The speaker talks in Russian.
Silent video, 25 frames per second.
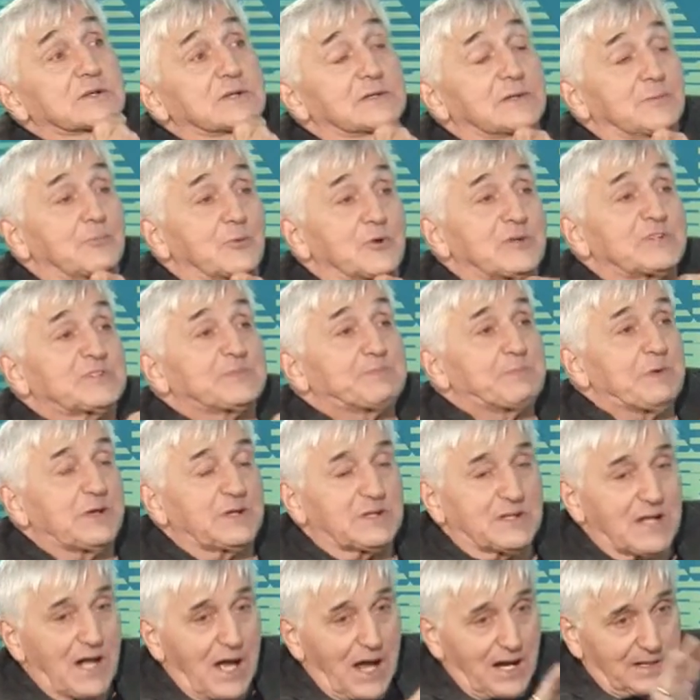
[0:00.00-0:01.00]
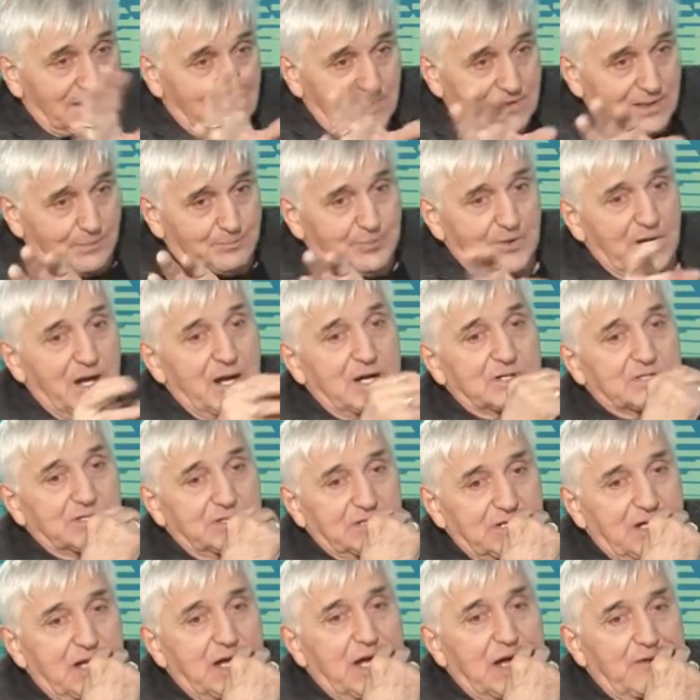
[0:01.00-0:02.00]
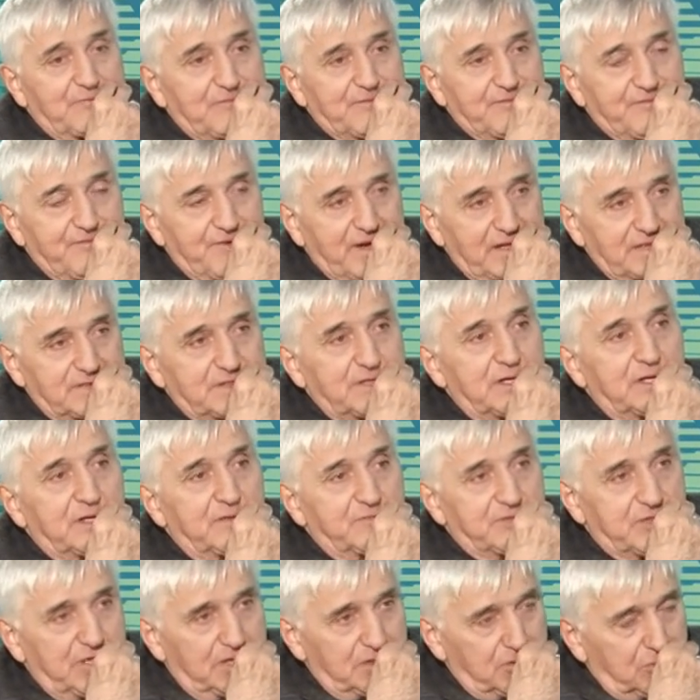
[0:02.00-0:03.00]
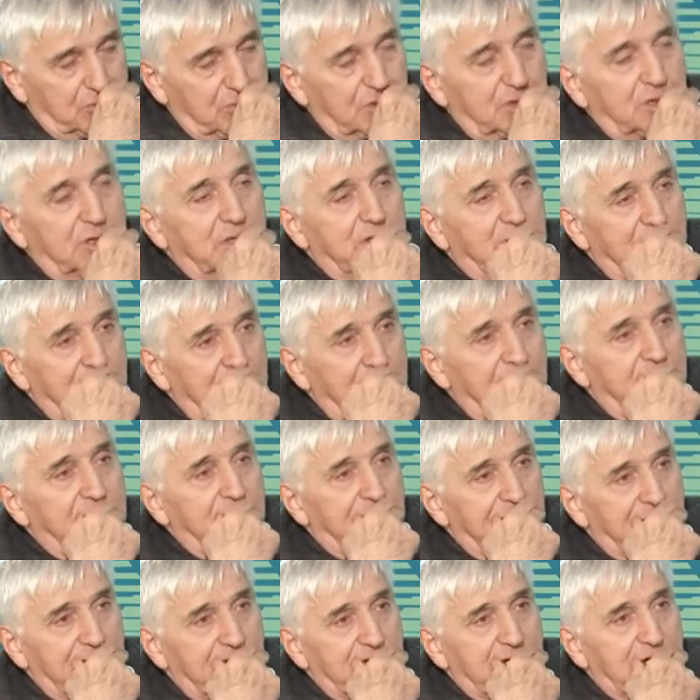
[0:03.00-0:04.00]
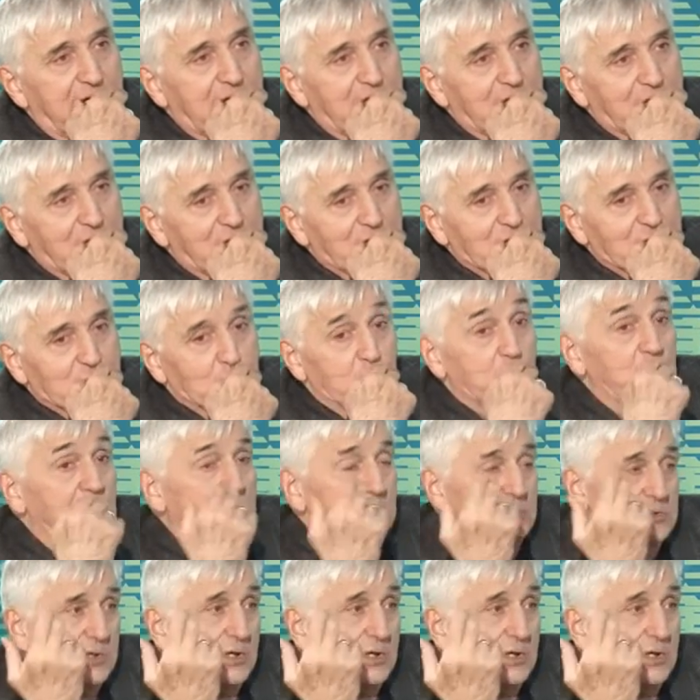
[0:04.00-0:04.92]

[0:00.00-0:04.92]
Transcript: это будет спектакль на пляже, да. В День города. В, воде, в День города, да-да-да. Ну, это,